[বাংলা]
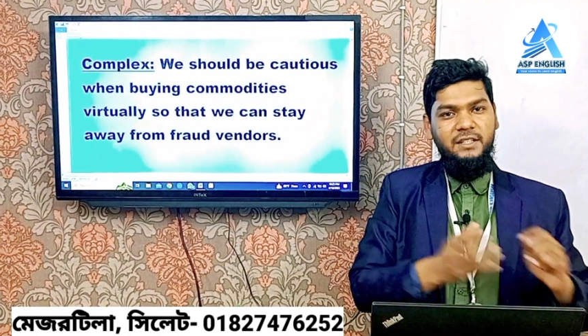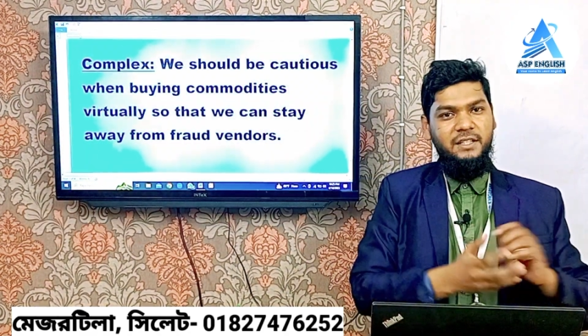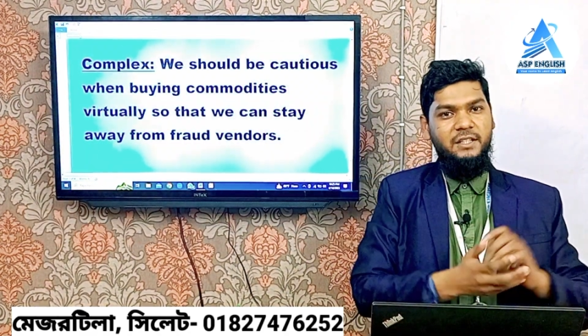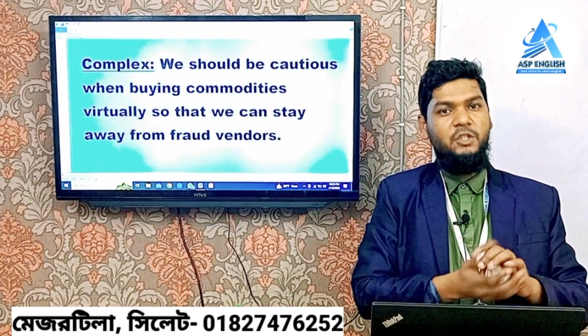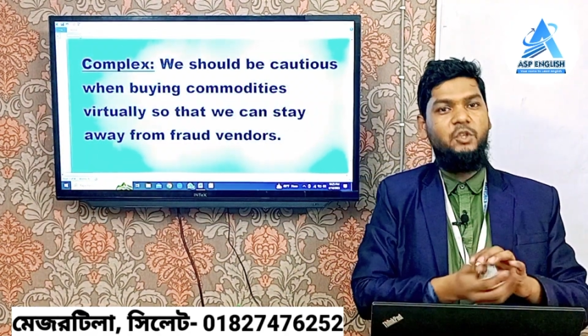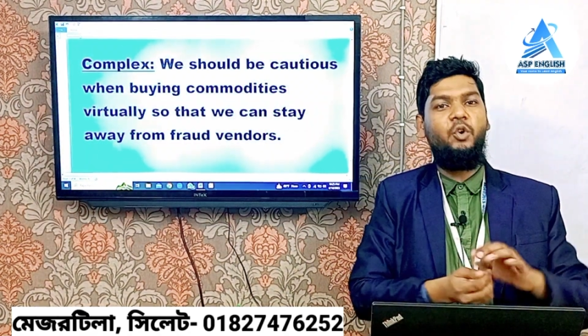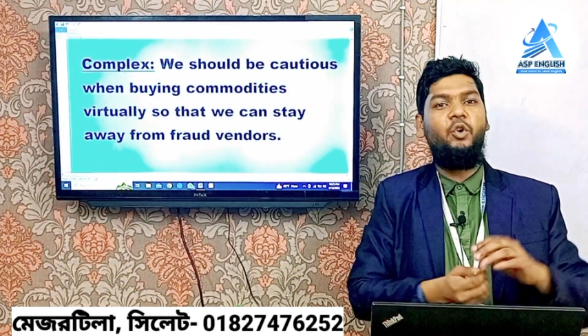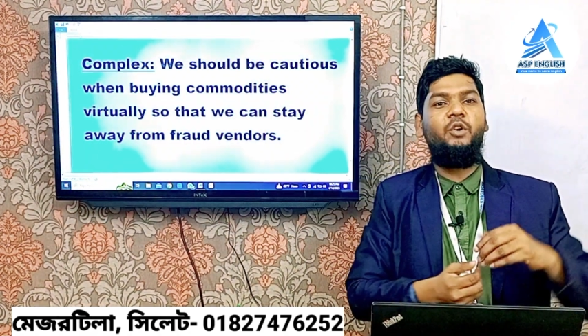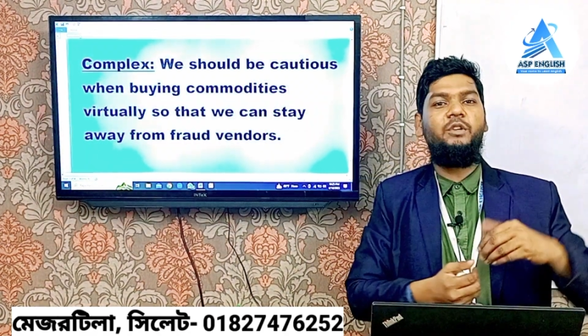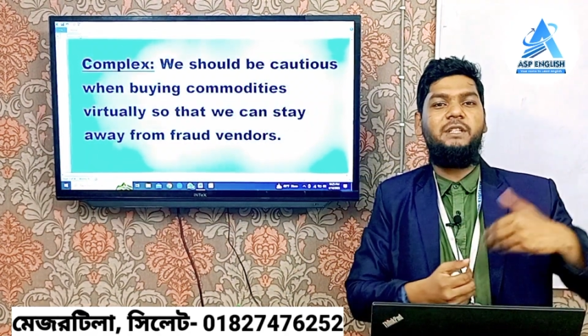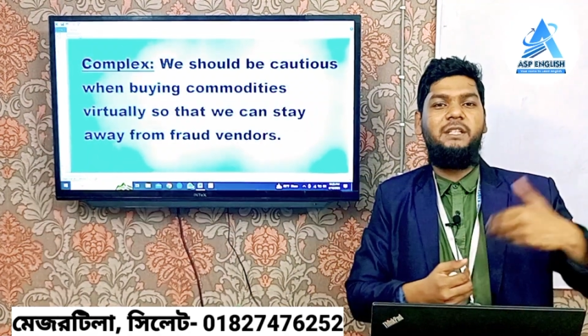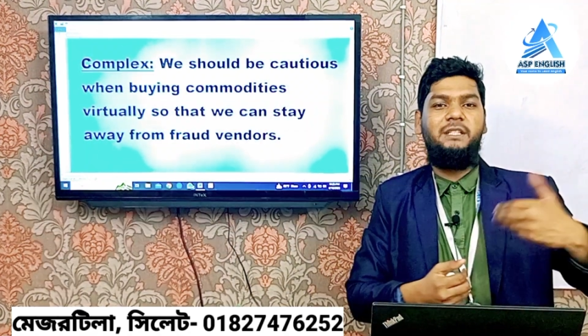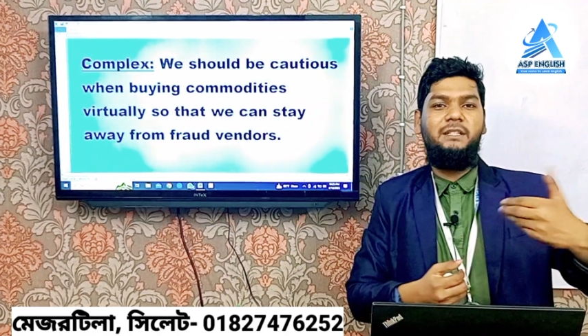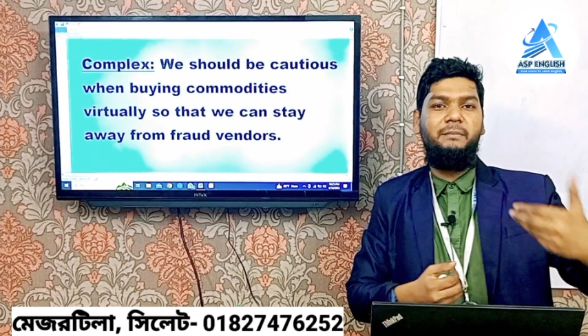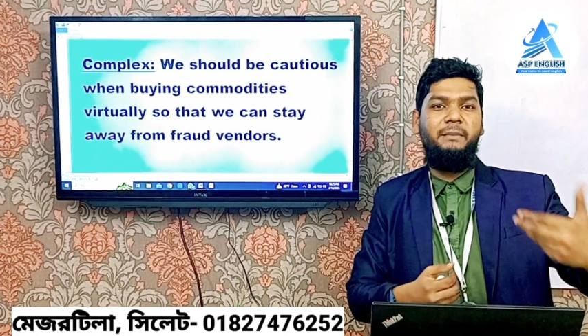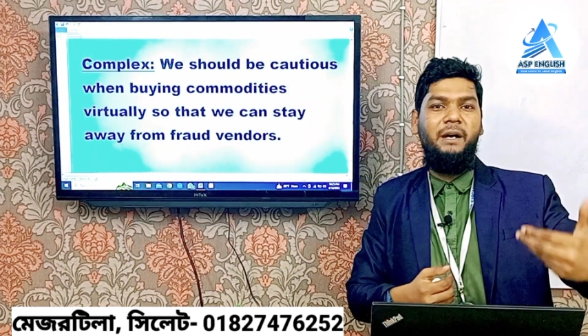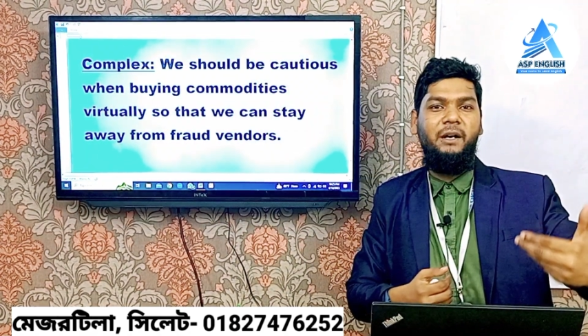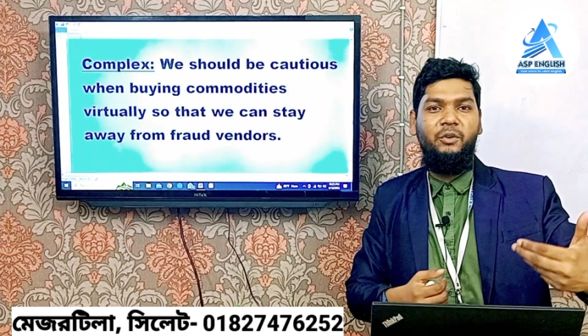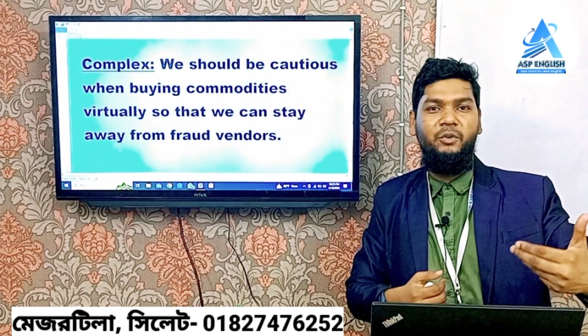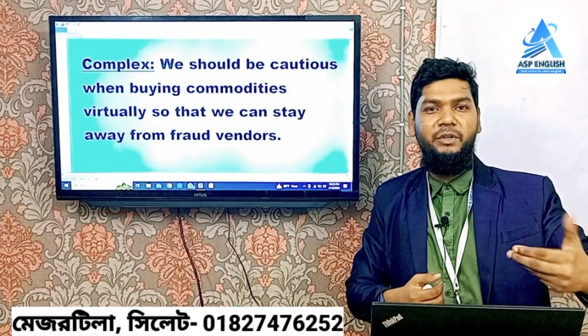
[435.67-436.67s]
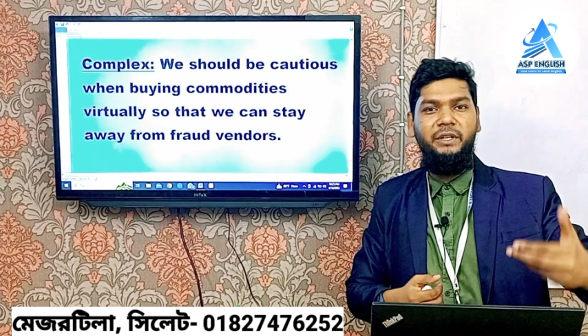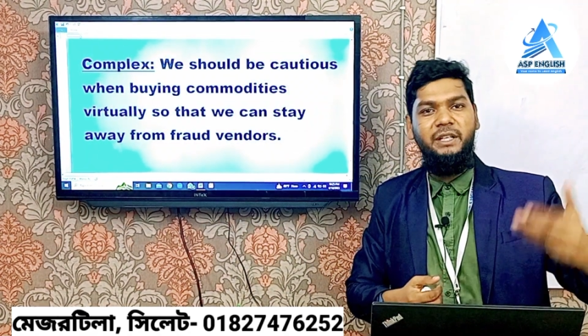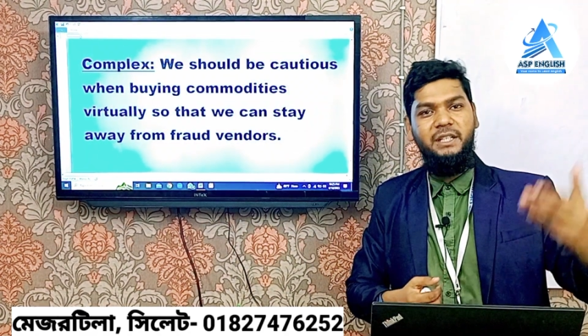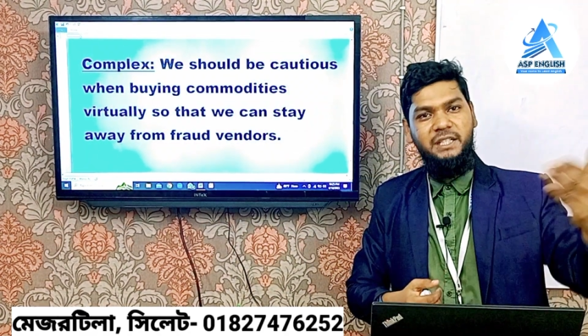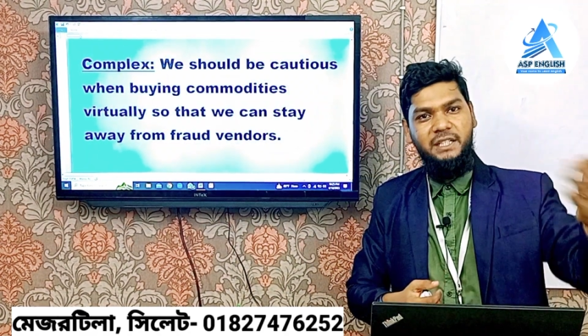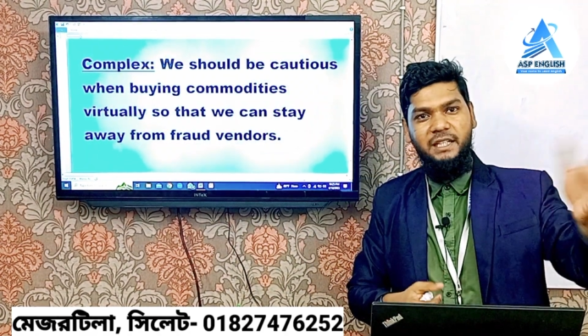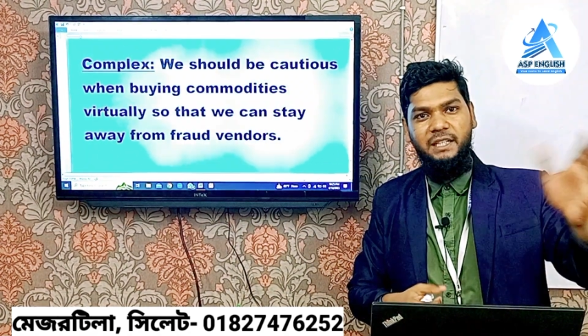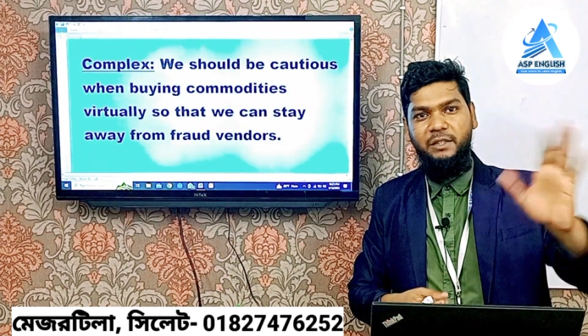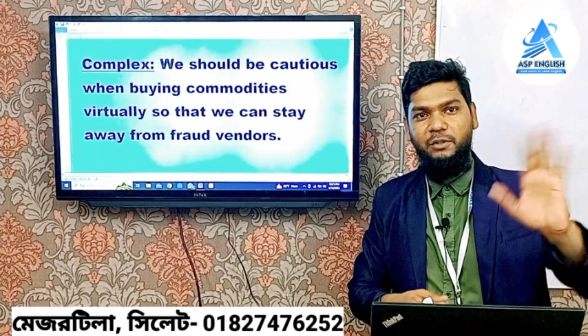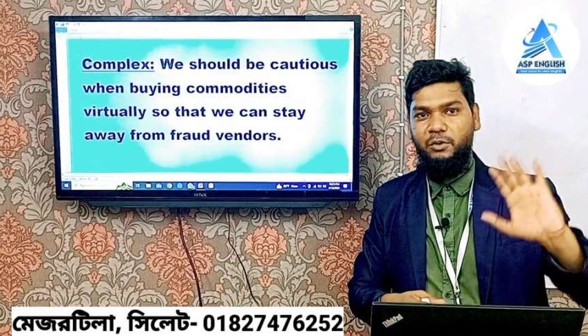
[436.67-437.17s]
সে সহজ একটা বাক্য নিয়ে
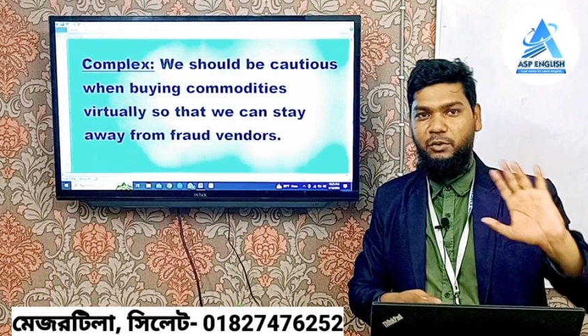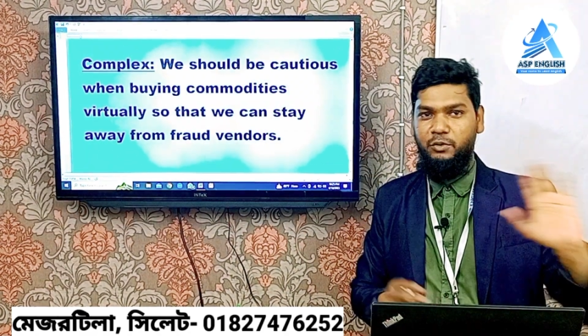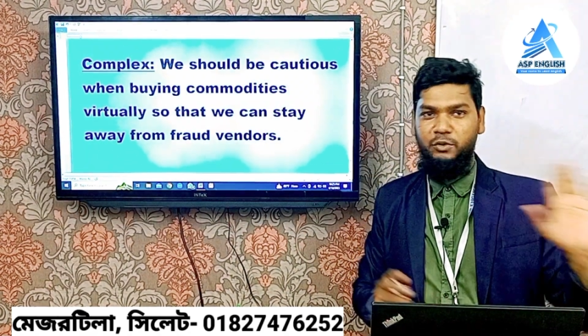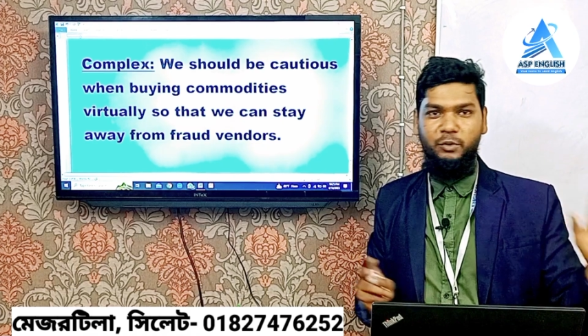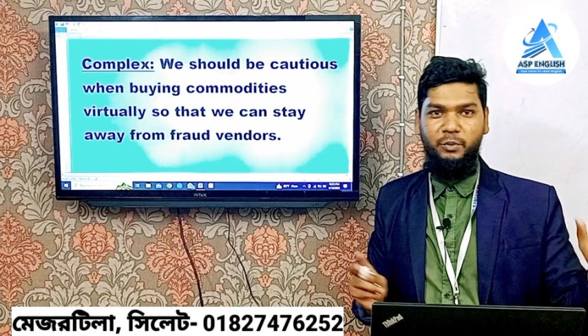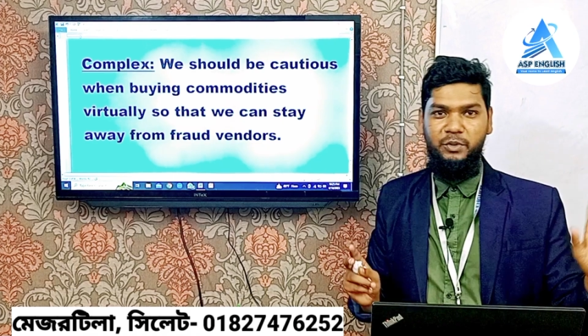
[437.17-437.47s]
সেটা লিখুক